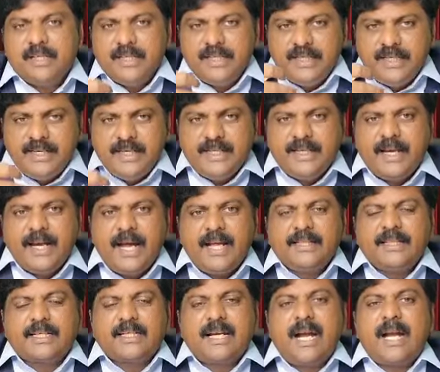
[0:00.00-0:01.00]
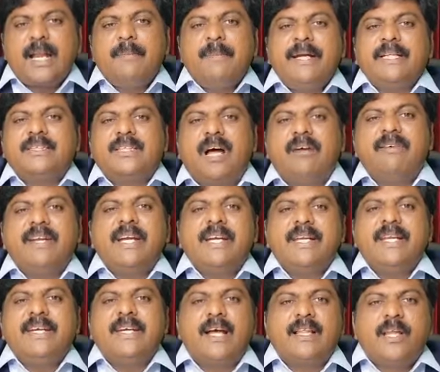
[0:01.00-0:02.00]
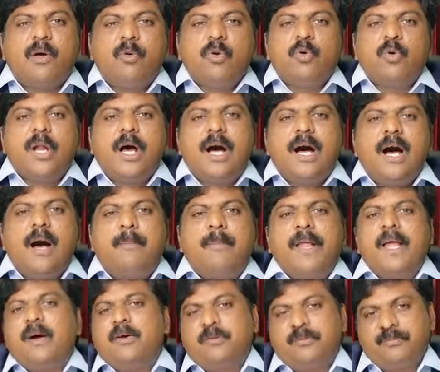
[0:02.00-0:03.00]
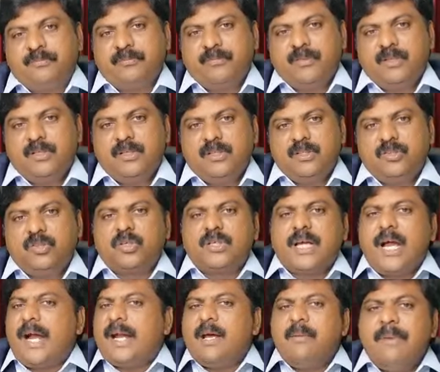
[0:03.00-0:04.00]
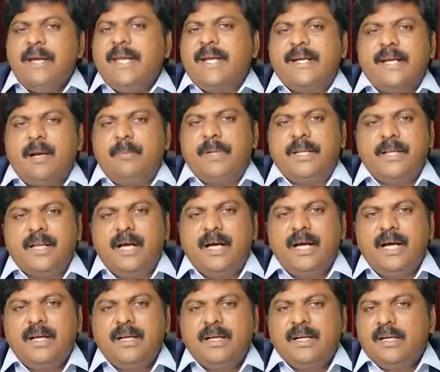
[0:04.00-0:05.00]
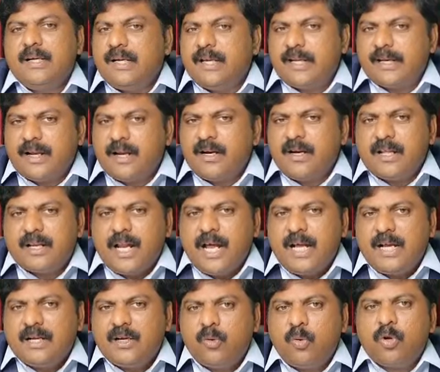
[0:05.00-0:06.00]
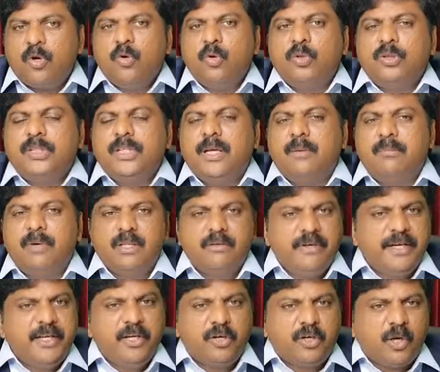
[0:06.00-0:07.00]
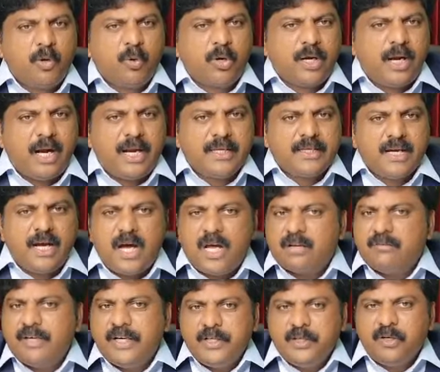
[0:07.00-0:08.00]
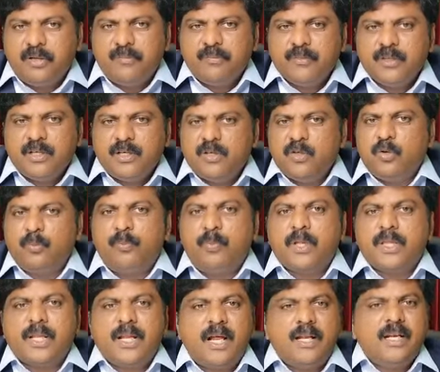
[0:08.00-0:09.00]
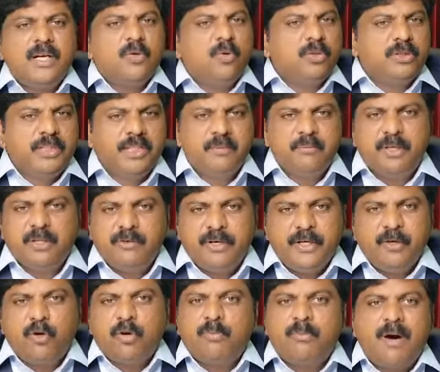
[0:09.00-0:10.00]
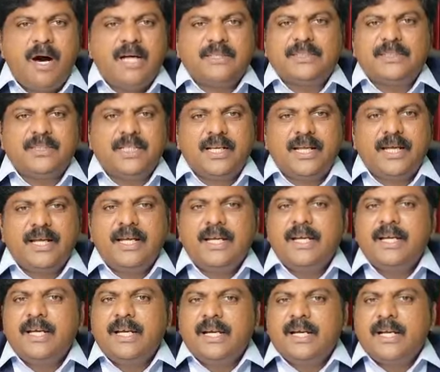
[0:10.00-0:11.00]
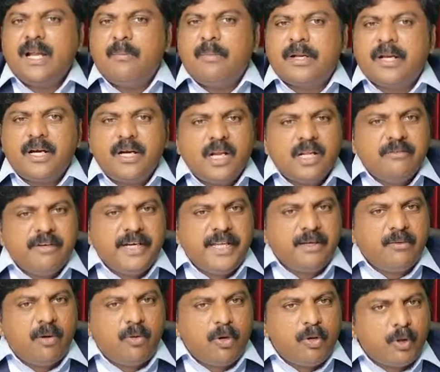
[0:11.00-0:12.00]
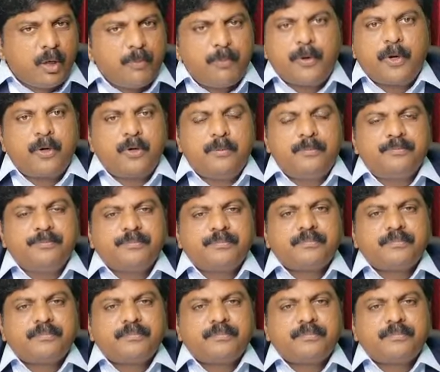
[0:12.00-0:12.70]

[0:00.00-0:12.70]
நீங்க அந்த கடமை தவறிட்டீங்கன்னா தான் ஒன்றுனா அப்ளை ஆகும் ஸோ கடமை என்ன அப்படின்னா நீங்க ரெகுலராக ஒரு நூற்றி ஐம்பது வீடியோக்கள் ஒரு நாளைக்கு ஆறு வீடியோ முப்பது நாளில் நூற்றி ஐம்பது வீடியோ ஒரு மாசத்துல நம்ம ரெகுலர் வீடியோவாக ஒளிபரப்பு பண்ணுறோம்